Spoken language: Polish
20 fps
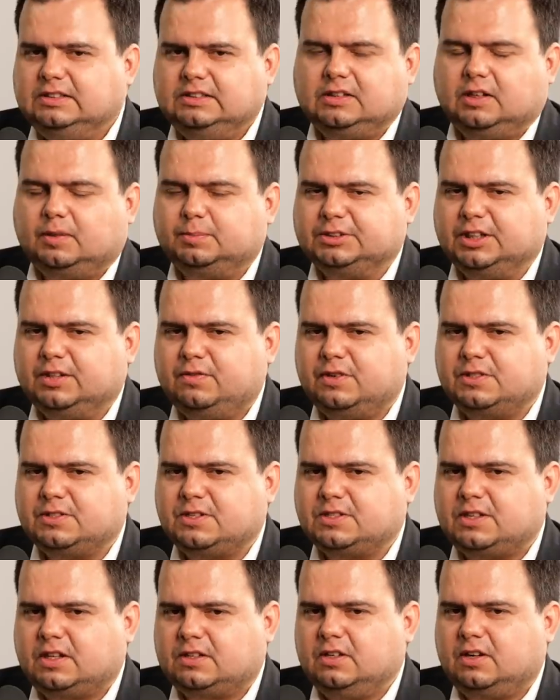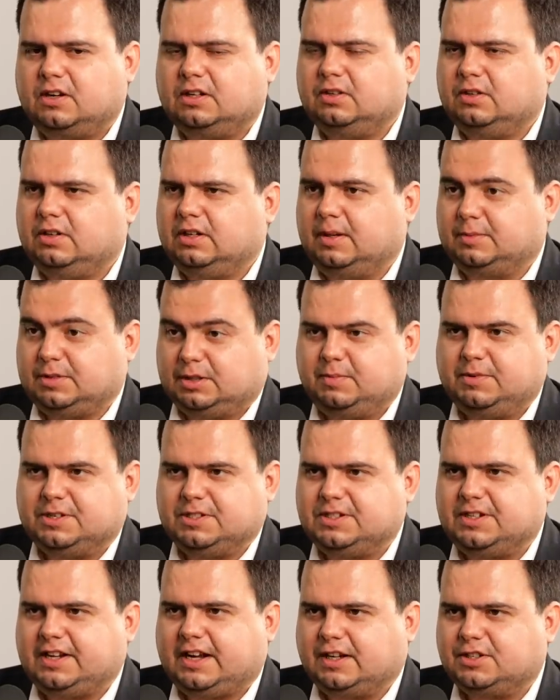obserwując ostatnio retorykę
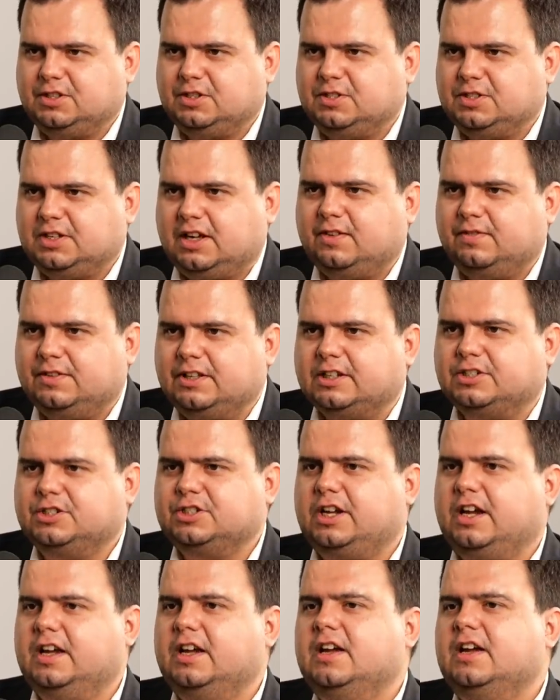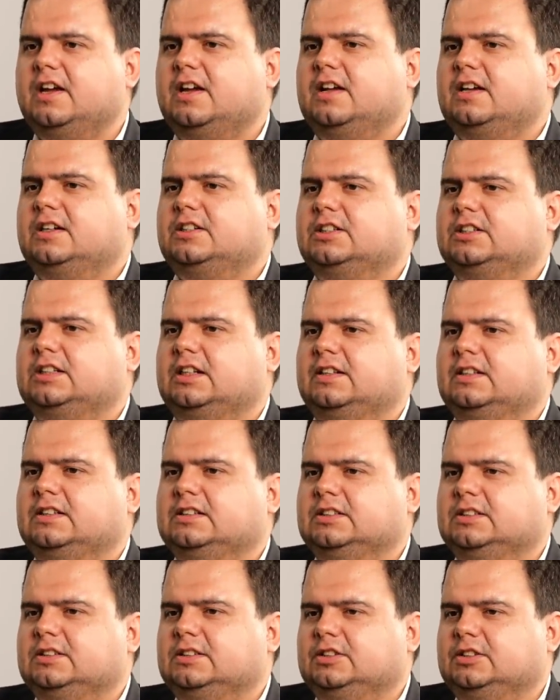prezesa Kaczyńskiego, widać, że, że ten,
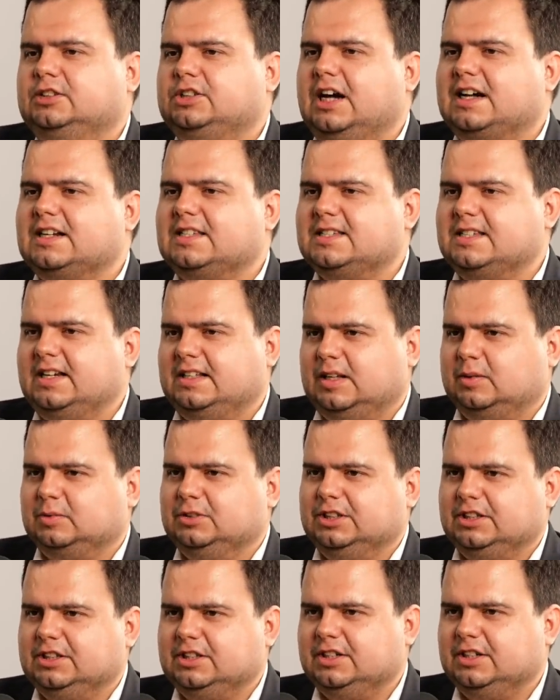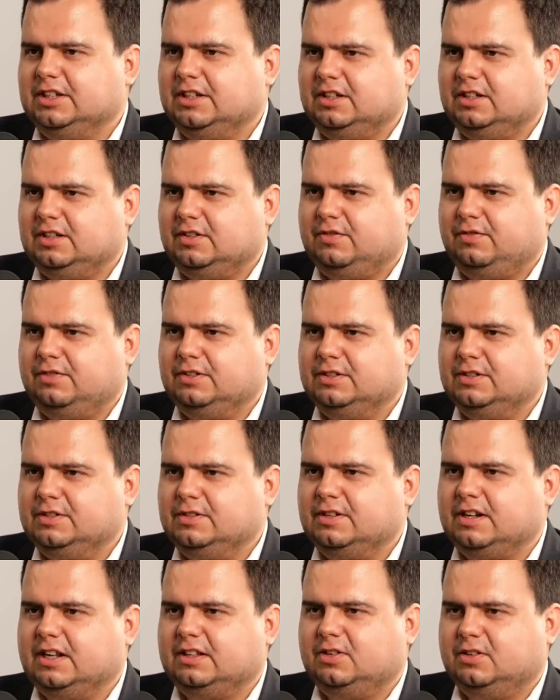że arsenał tych
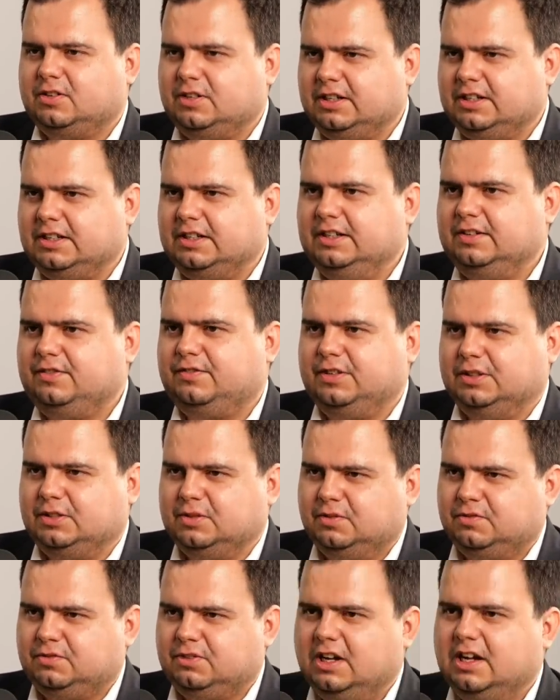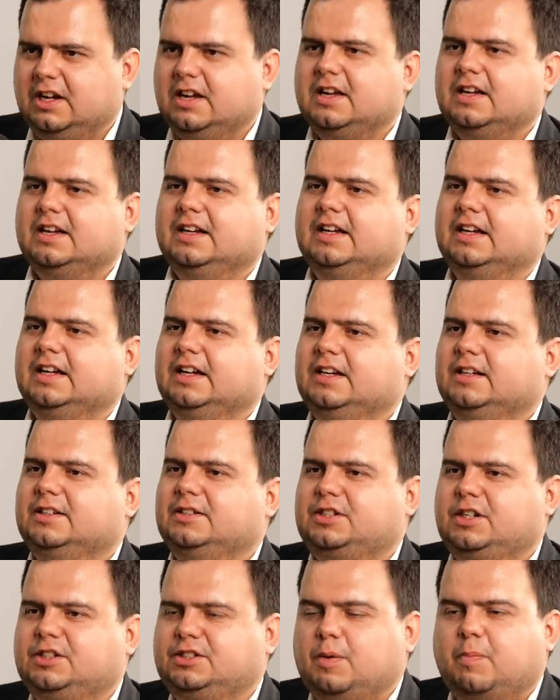retoryki i chwytów
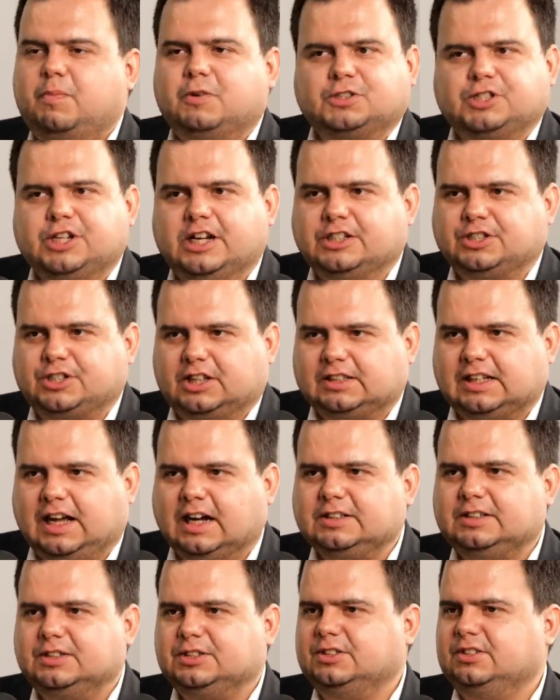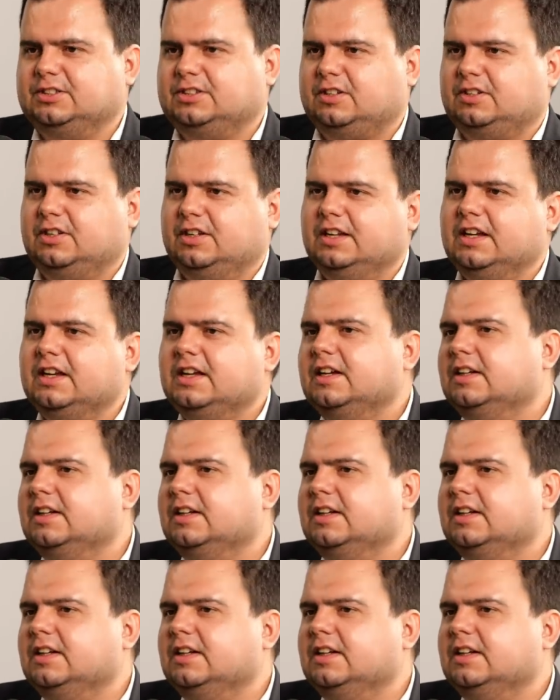się, się poszerza, tak? Też ze strony